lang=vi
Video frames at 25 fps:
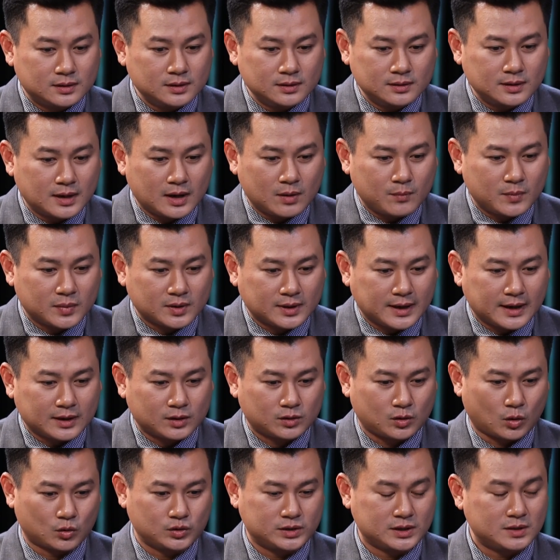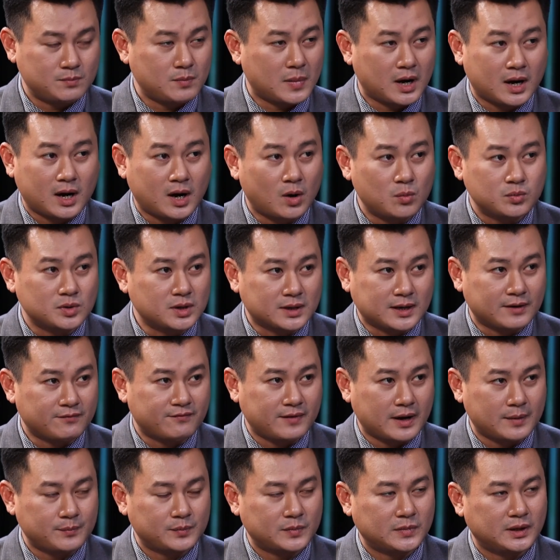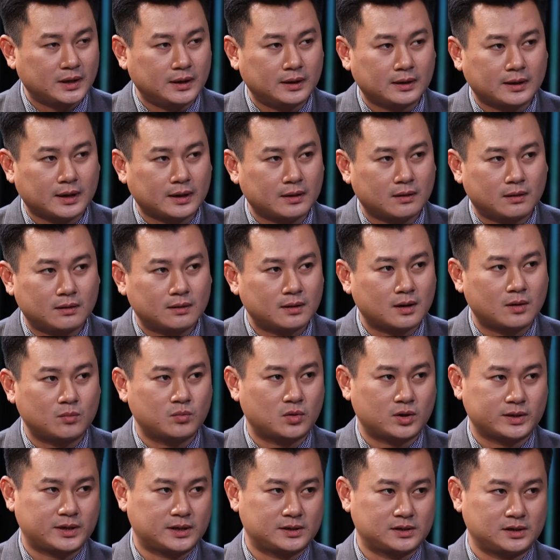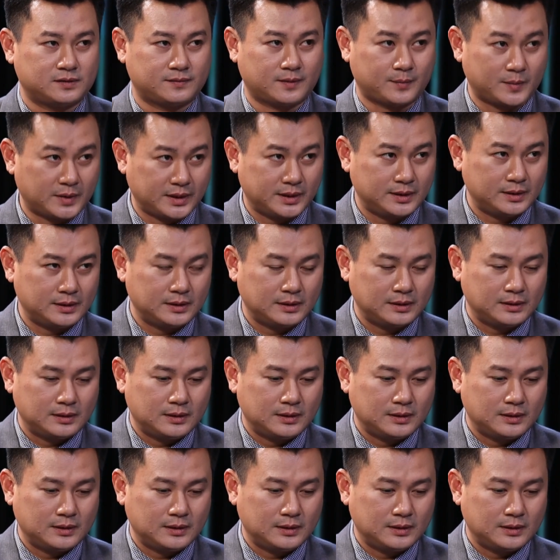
Chứ nếu mà các tổ chức mà không được cấp phép thì cái đó không có giá trị pháp lý.